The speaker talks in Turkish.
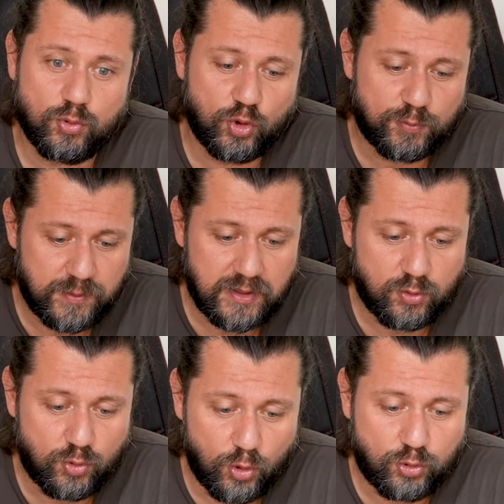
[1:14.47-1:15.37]

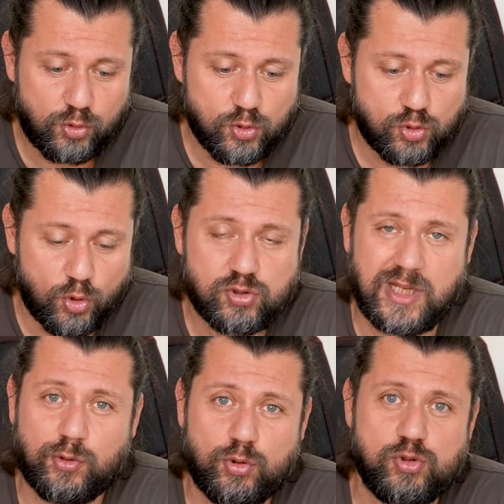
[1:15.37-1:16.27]

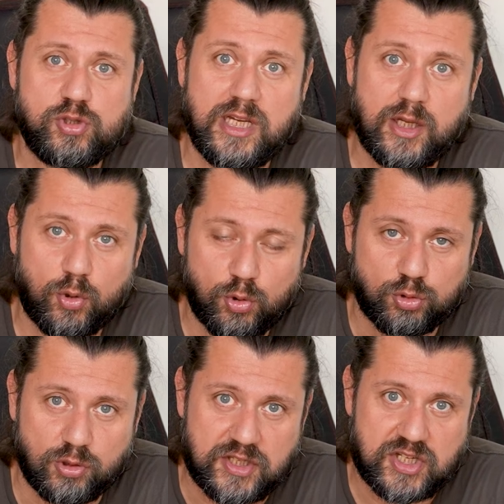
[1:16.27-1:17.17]
14.499 TL
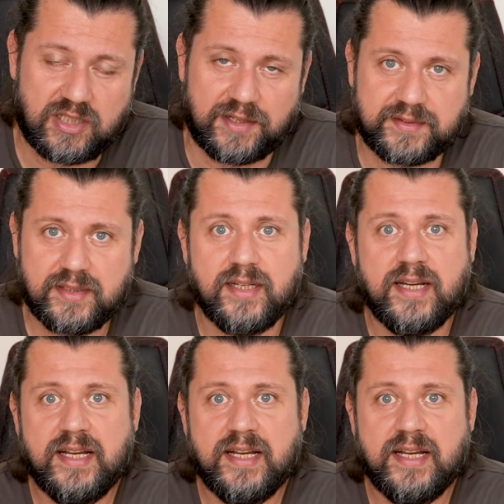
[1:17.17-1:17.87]
olduğu açıklandı.